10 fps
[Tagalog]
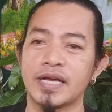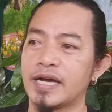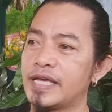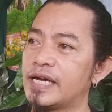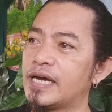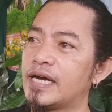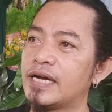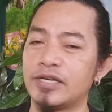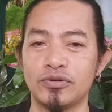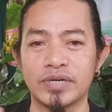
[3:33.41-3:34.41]

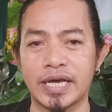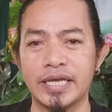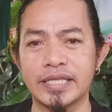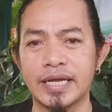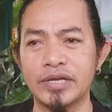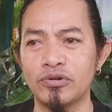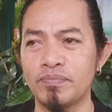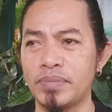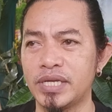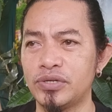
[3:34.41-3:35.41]
Kaya yung nakita na
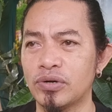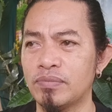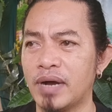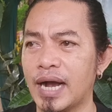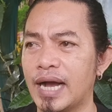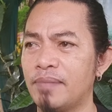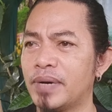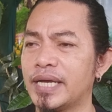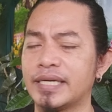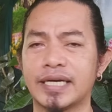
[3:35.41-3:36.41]
yung video ko mga
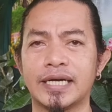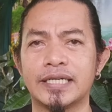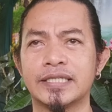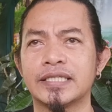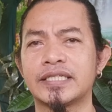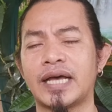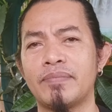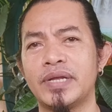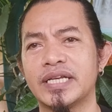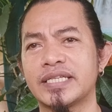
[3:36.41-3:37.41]
kaabay na
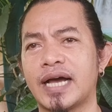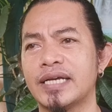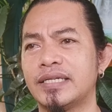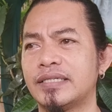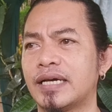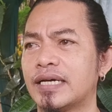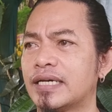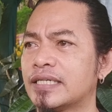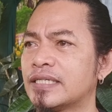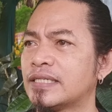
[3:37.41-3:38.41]
sabi niya sa akin na
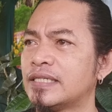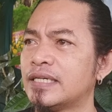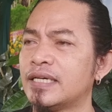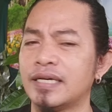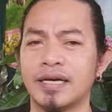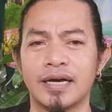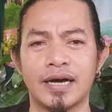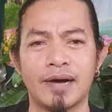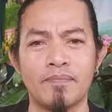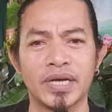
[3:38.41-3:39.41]

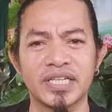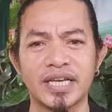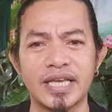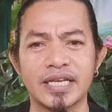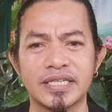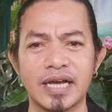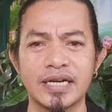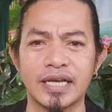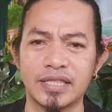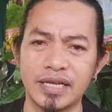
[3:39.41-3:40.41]
uh, masaya
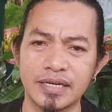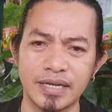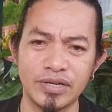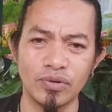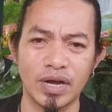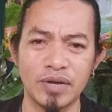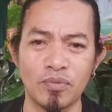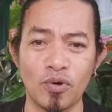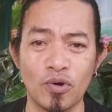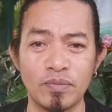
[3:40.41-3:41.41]
siya na tingnan yung
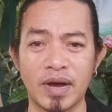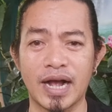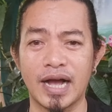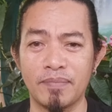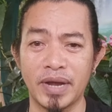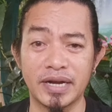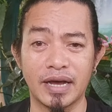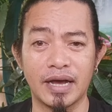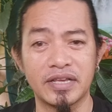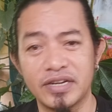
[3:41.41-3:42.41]
alimukon mga kaabay
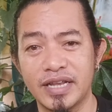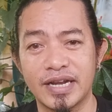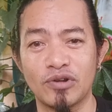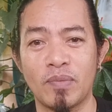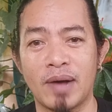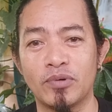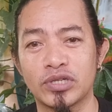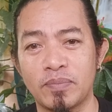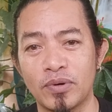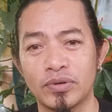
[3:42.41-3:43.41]
na hindi na
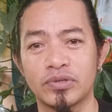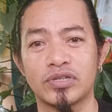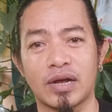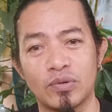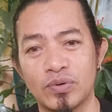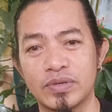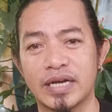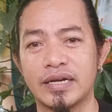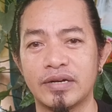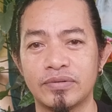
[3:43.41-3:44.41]
dumapo sa pulot, sa
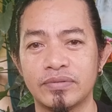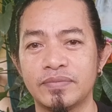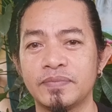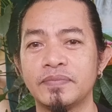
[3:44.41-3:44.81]
kulungan, anon.